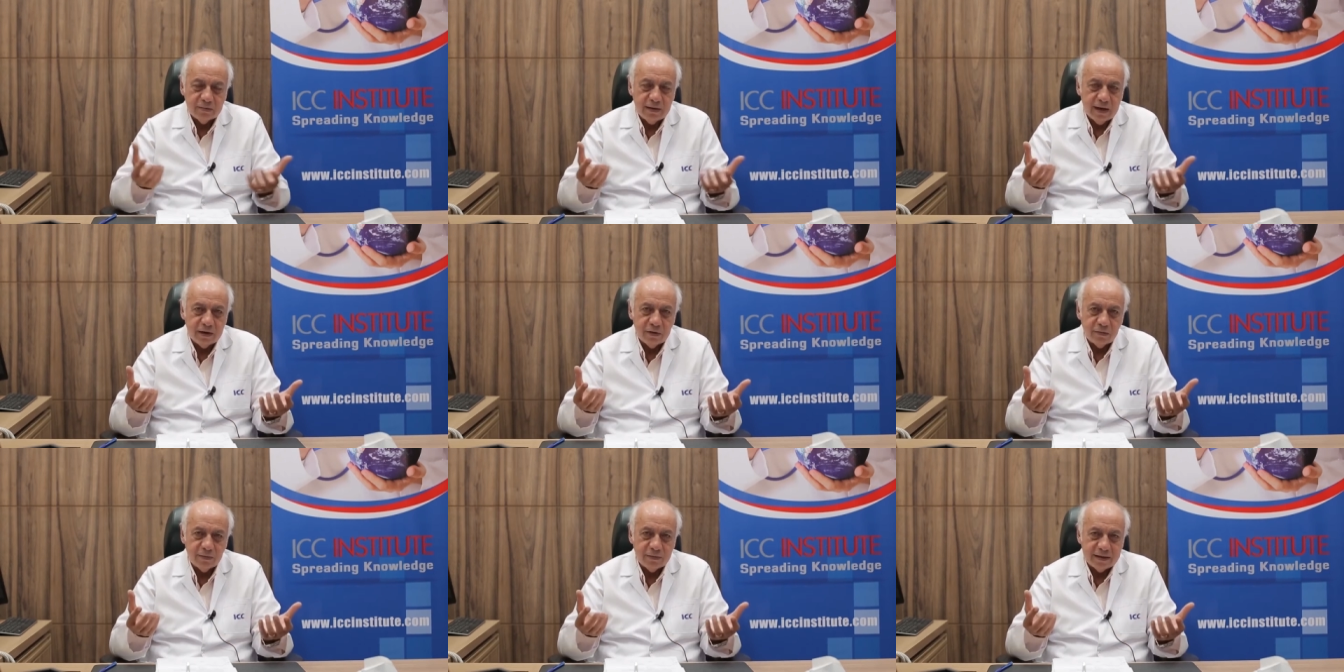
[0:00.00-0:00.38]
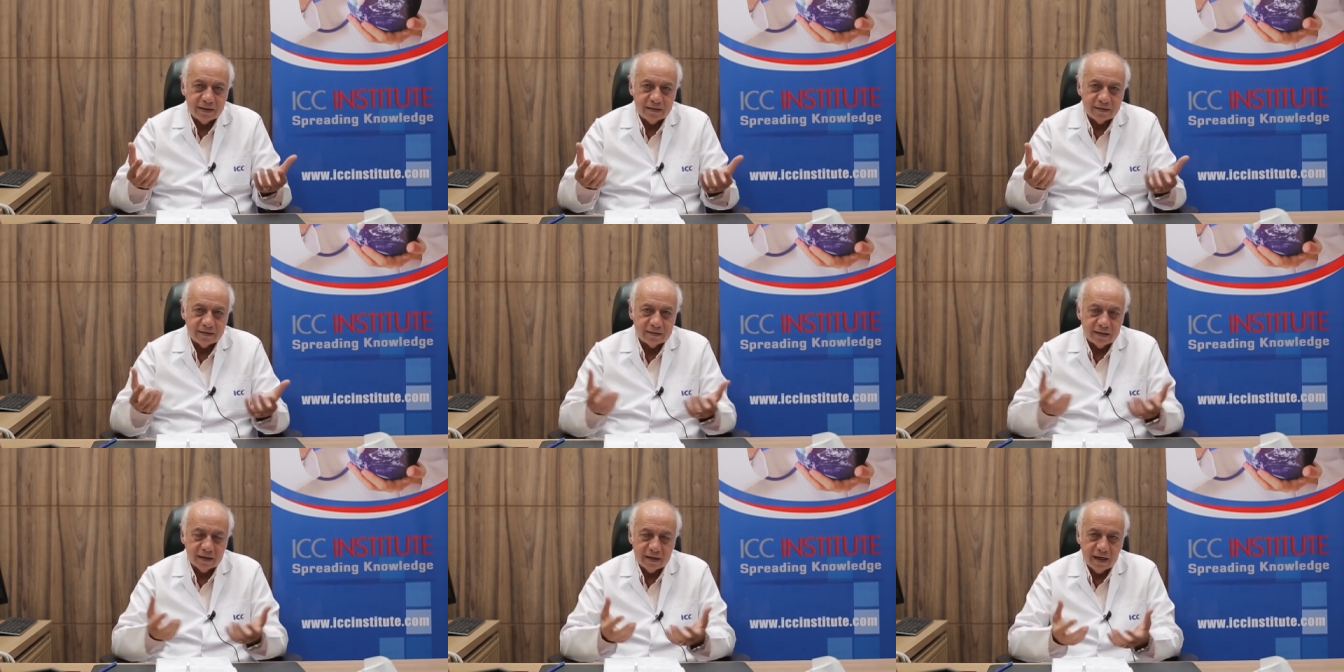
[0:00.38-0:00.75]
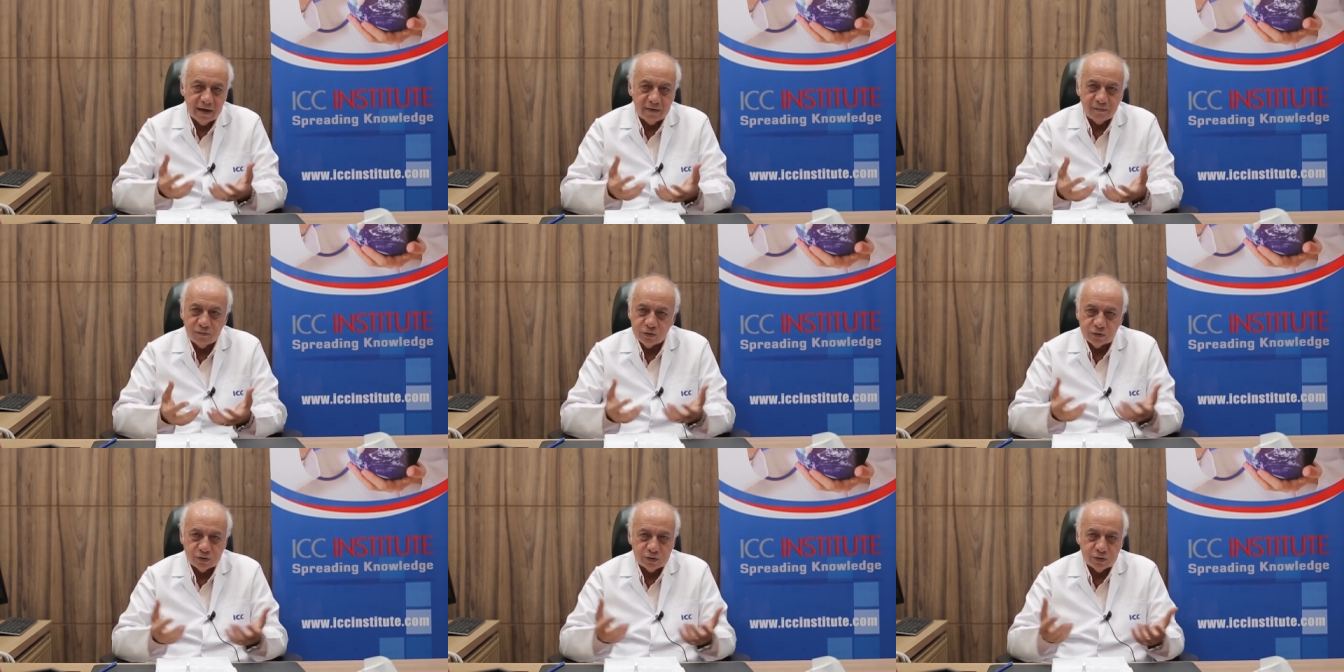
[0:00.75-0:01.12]
معلومات
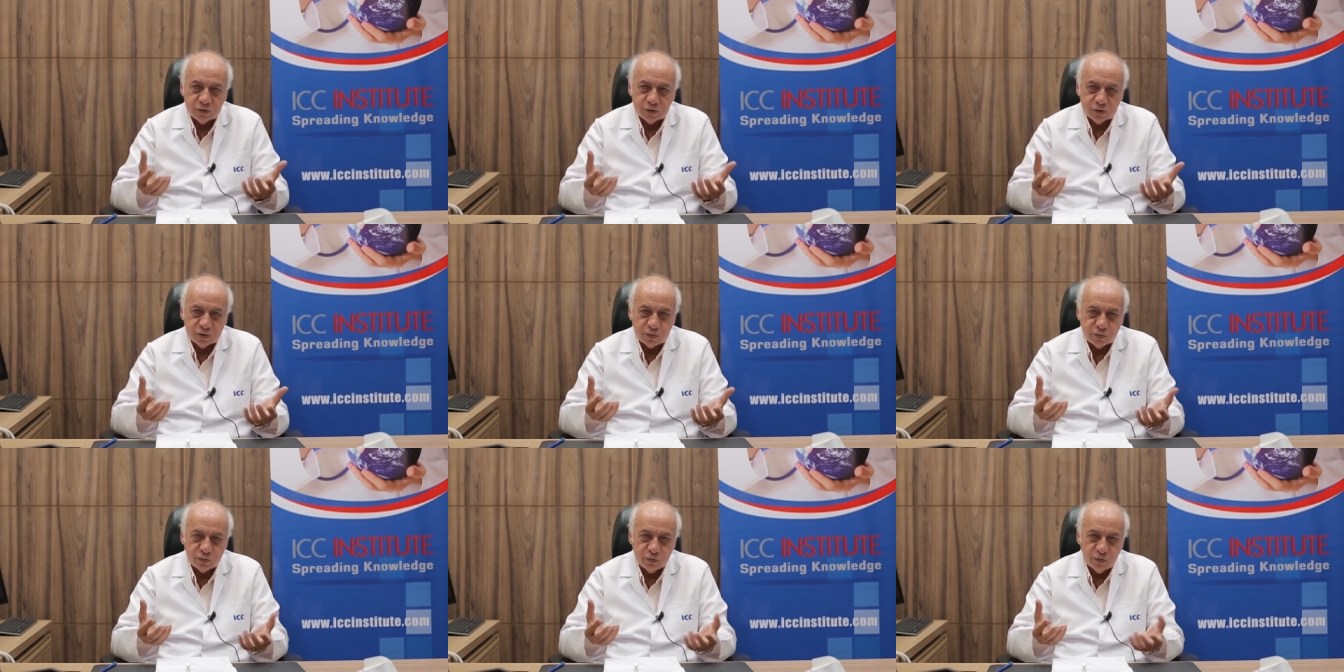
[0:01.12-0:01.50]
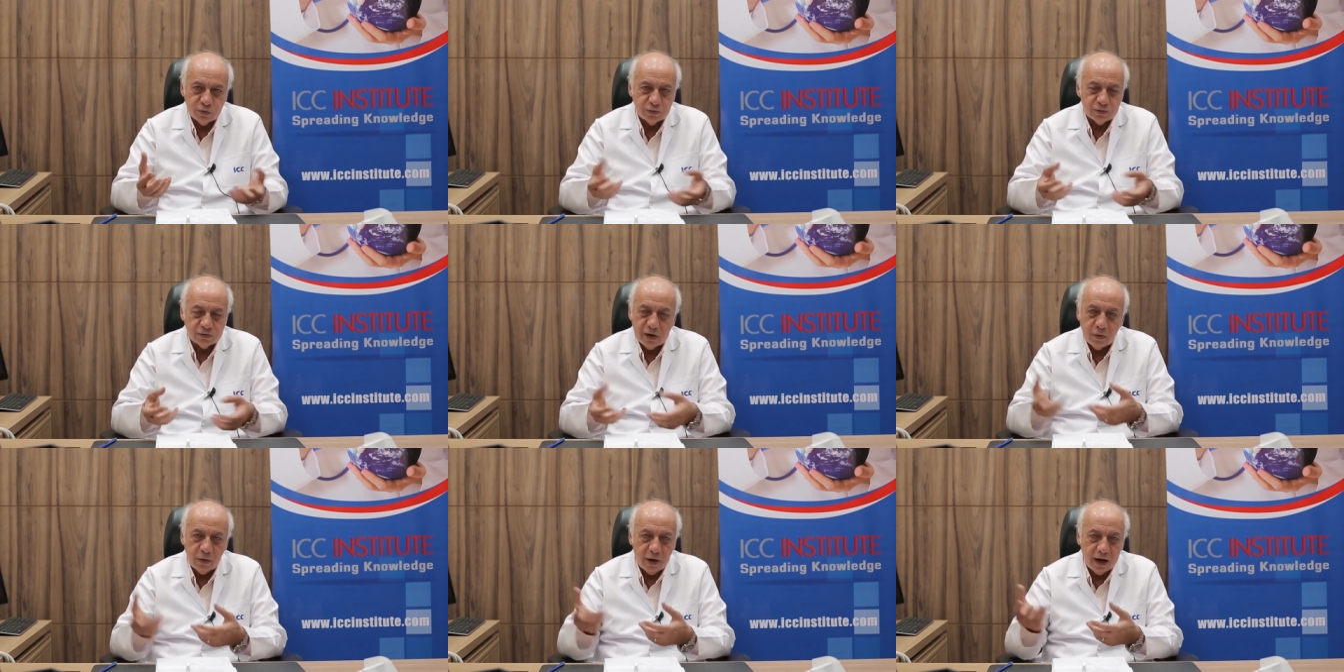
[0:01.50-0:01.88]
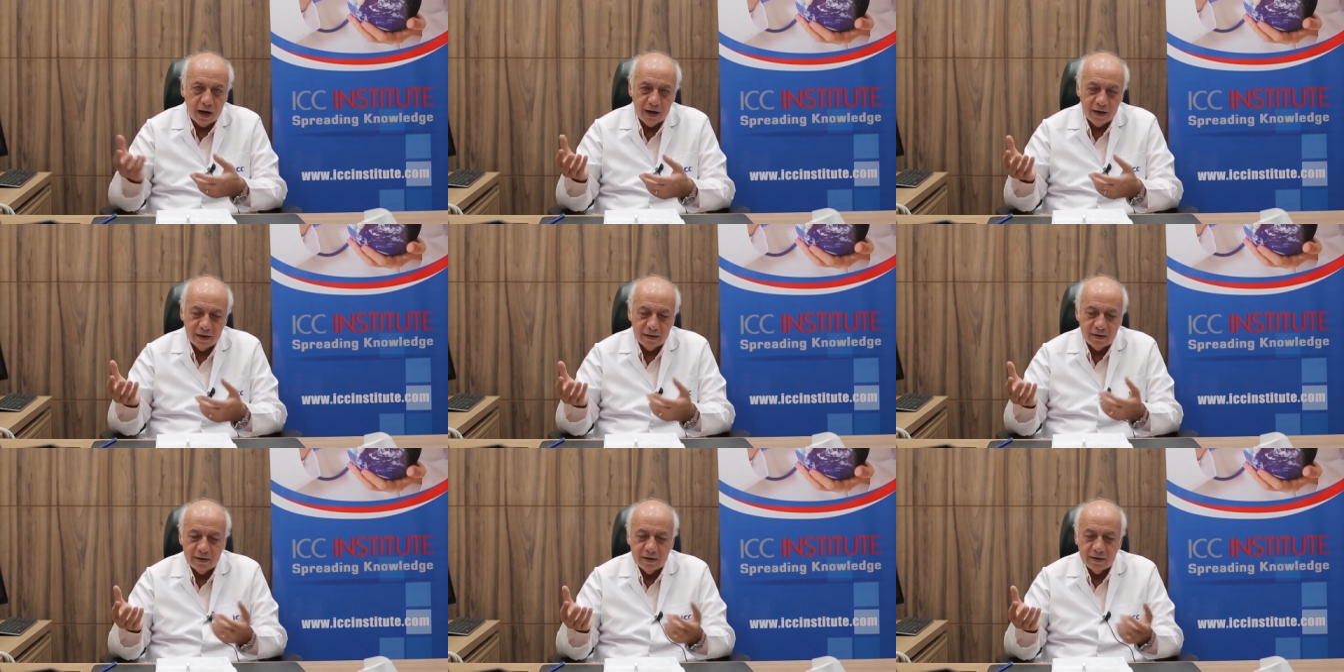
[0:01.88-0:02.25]
سريعه في وسط الاسبوع
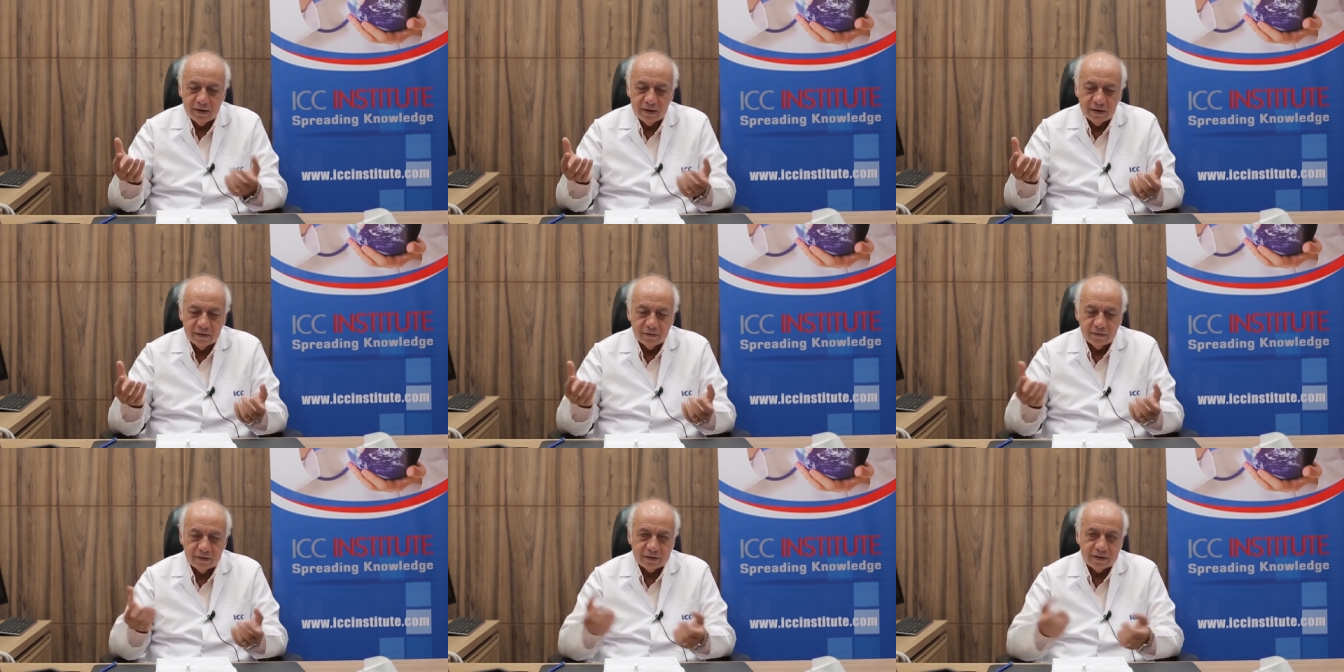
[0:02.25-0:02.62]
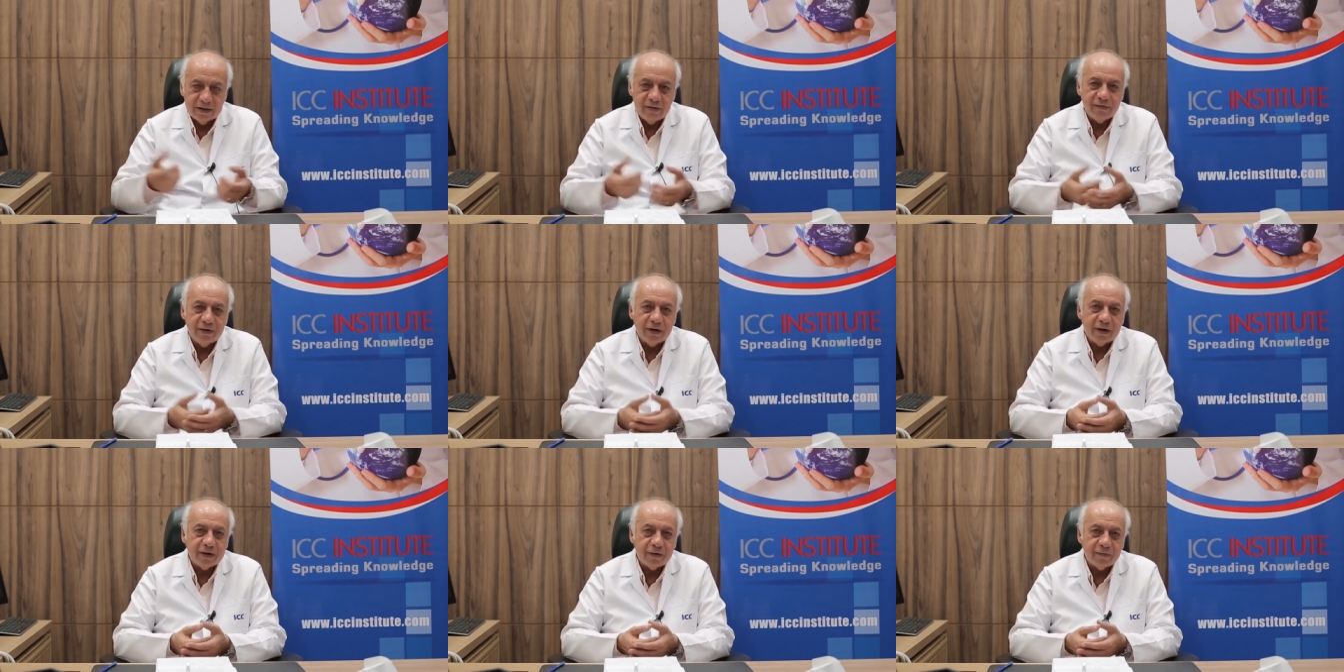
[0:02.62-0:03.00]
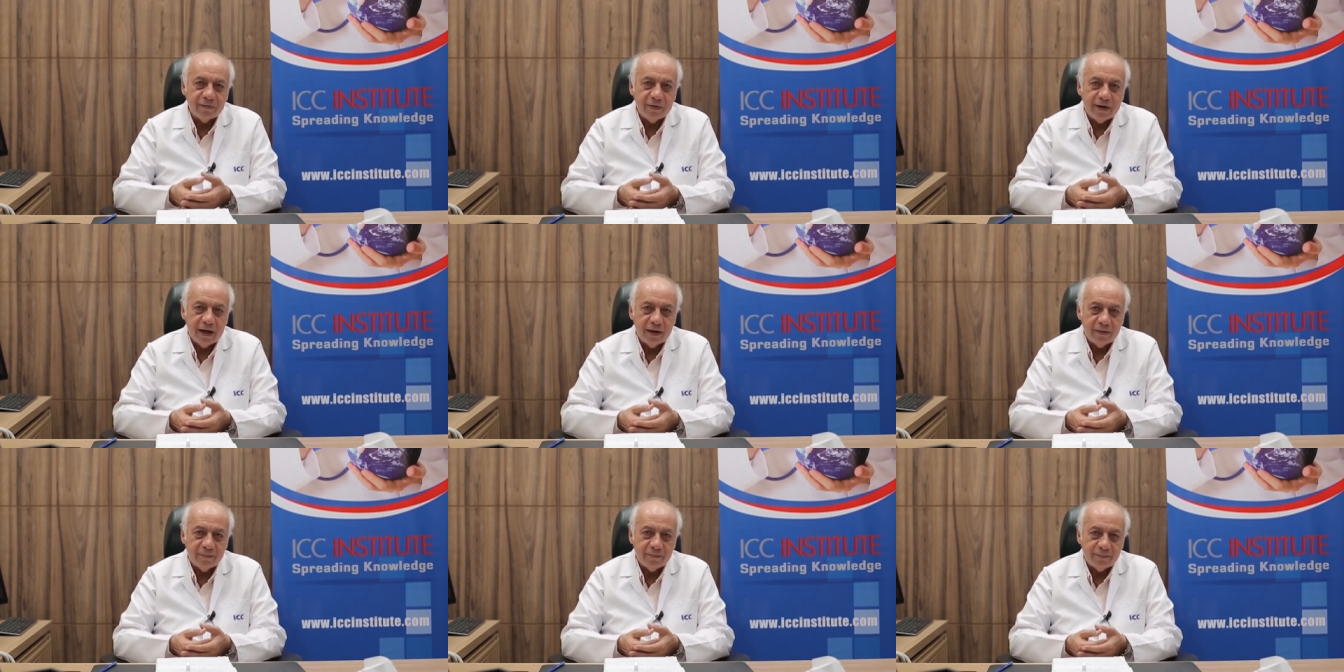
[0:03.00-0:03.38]
وتروح فدي الفكره
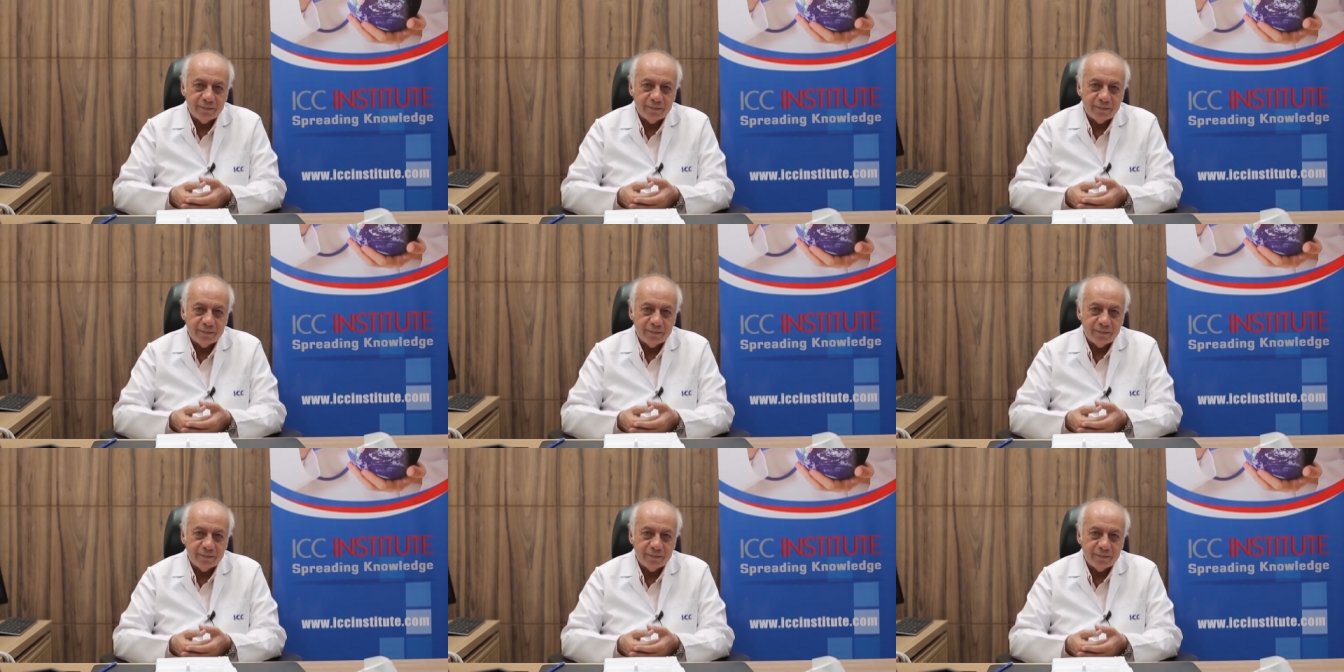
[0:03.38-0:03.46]
فيها